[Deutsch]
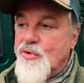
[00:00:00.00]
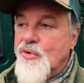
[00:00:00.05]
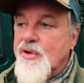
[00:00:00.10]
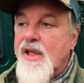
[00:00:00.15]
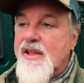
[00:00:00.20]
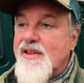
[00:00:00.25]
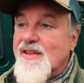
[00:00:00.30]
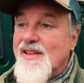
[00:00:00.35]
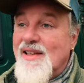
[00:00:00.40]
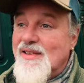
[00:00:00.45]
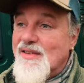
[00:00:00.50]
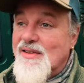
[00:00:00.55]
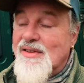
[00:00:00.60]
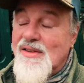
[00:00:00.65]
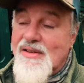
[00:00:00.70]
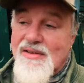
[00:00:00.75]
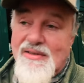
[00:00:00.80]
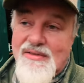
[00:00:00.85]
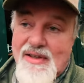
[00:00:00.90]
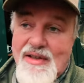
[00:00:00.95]
Und das
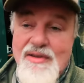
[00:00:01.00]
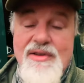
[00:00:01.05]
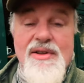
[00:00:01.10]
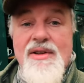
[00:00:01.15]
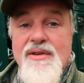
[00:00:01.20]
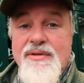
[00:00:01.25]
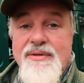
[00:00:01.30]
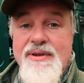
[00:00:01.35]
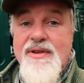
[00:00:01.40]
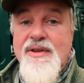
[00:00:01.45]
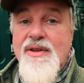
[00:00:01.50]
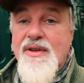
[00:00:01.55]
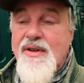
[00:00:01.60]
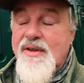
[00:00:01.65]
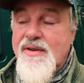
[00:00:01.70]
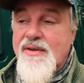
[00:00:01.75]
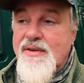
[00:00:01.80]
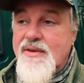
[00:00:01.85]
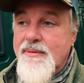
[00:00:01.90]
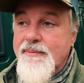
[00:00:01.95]
ganz, ganz Wichtige
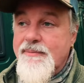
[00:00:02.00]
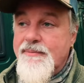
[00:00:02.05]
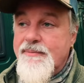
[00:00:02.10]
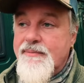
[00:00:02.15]
ist,